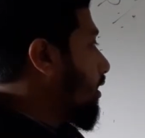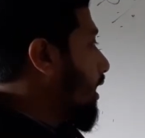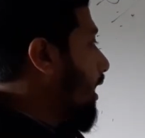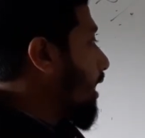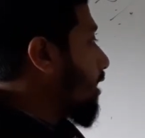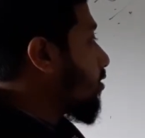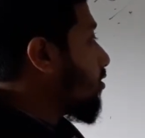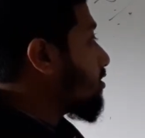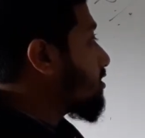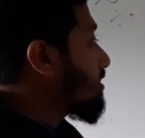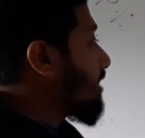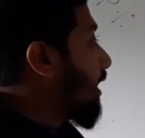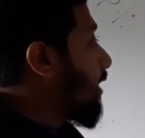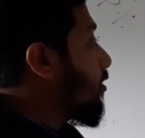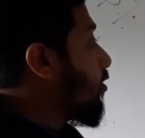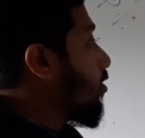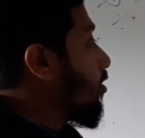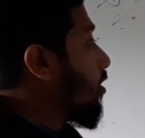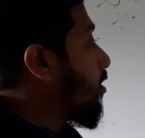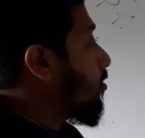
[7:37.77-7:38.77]
একক
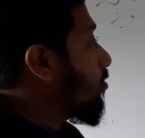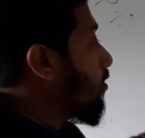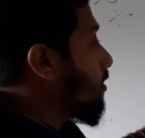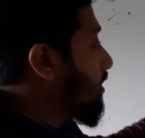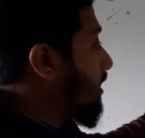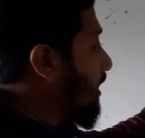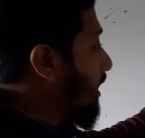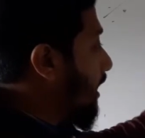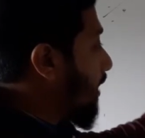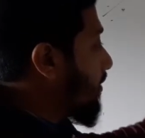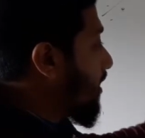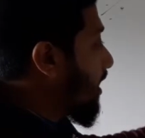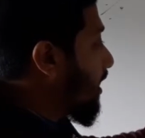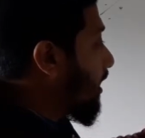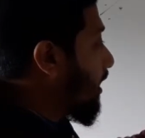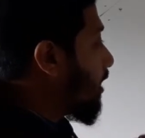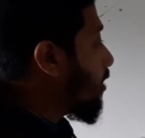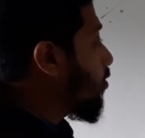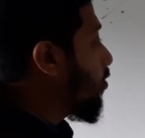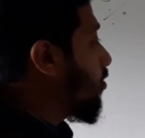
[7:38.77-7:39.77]
স্থানীয় অঙ্ক দিয়ে আমি
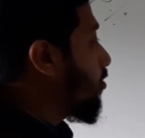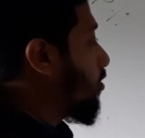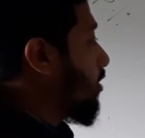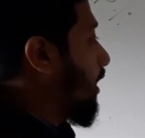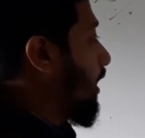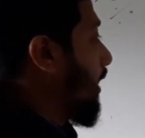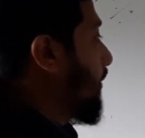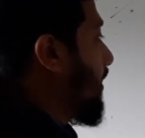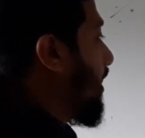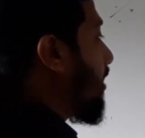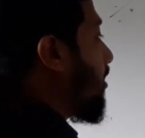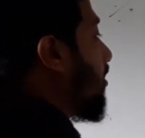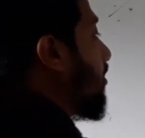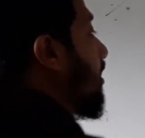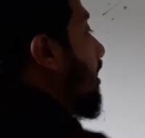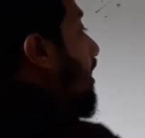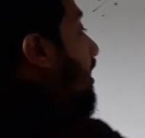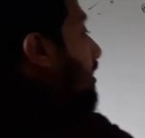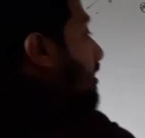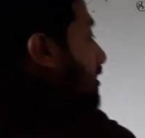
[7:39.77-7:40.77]
এখানে গুণ করলাম এখন
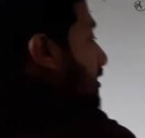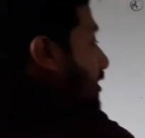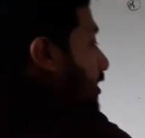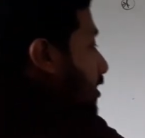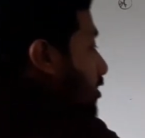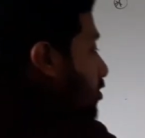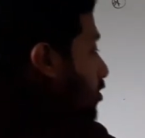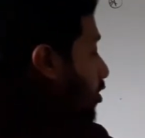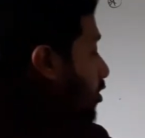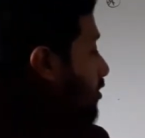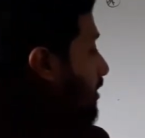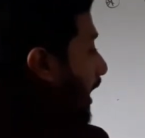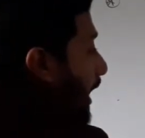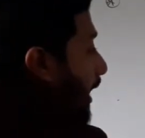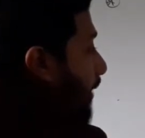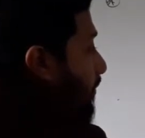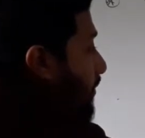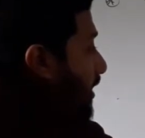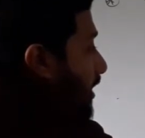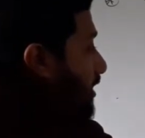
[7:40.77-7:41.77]
দ্বিতীয়
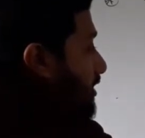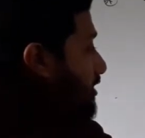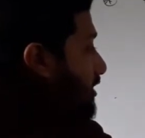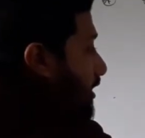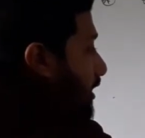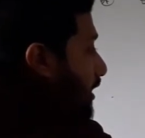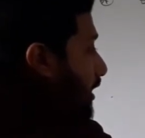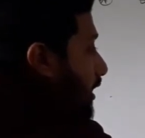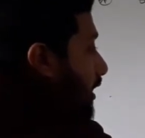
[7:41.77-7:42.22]
ধাপে যে